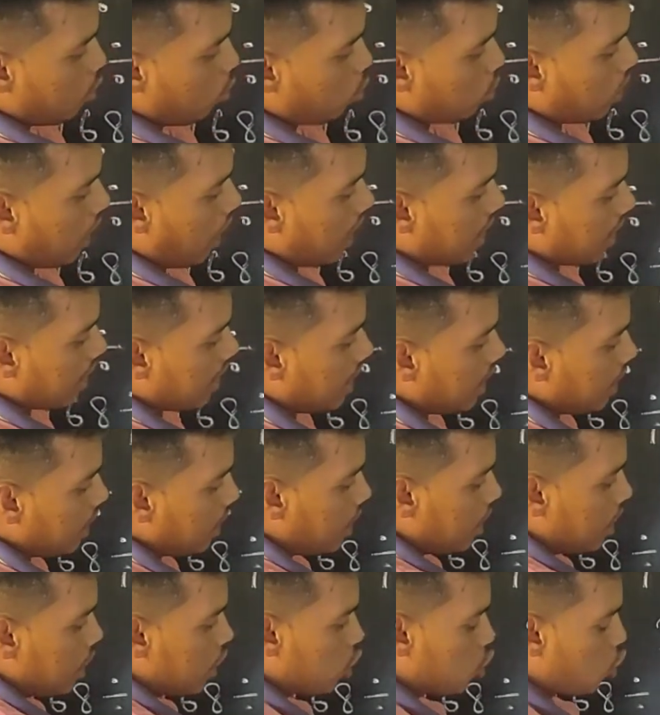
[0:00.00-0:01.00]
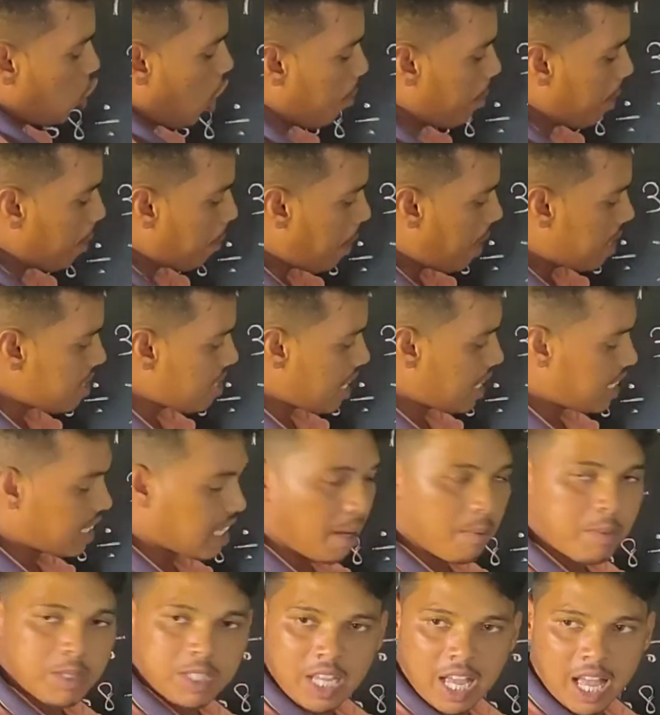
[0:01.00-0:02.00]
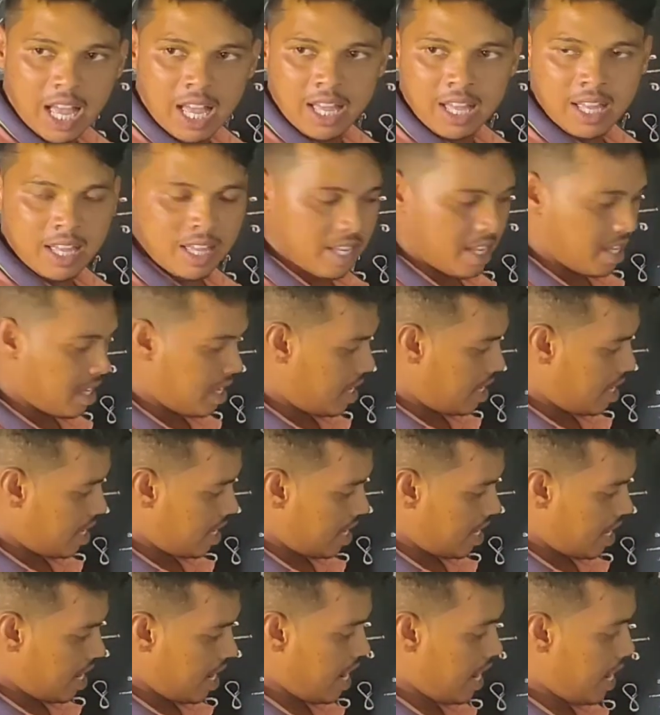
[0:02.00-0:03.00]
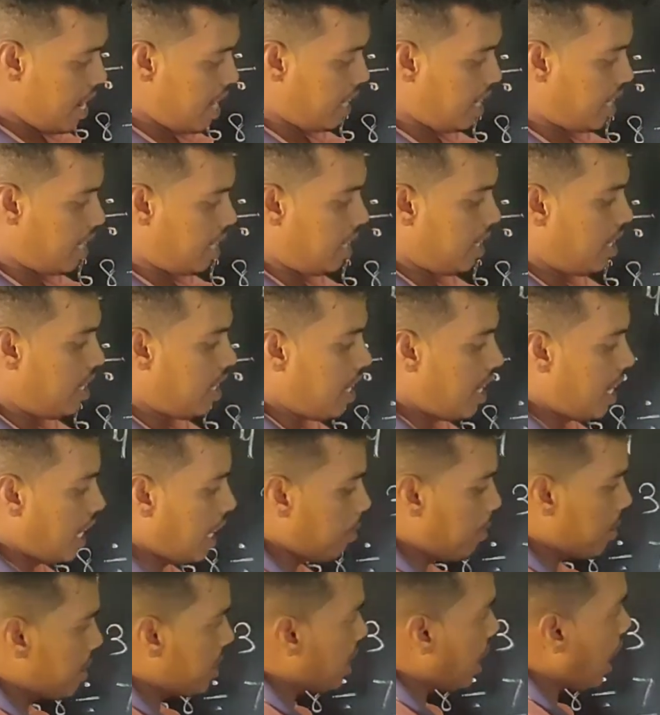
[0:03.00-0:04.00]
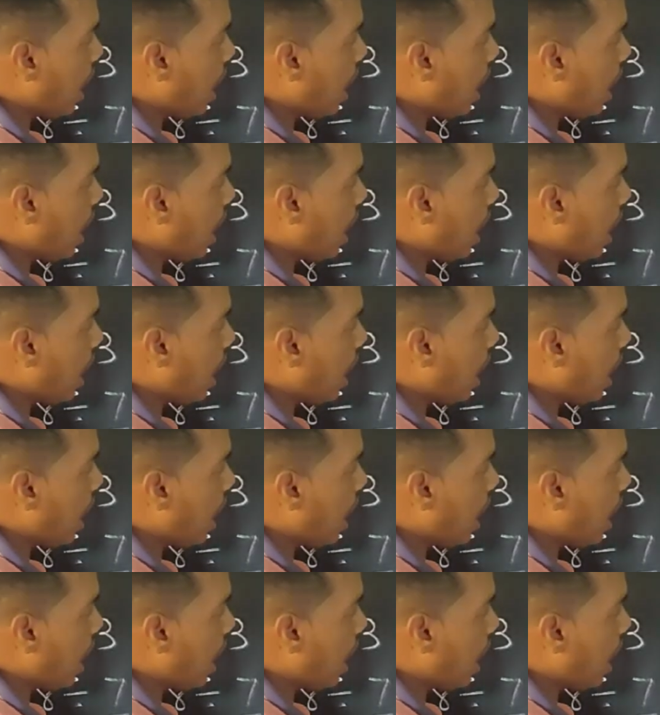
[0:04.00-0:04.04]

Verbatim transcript: उतार दिए छ में पाँच है कितना बचा एक एक बच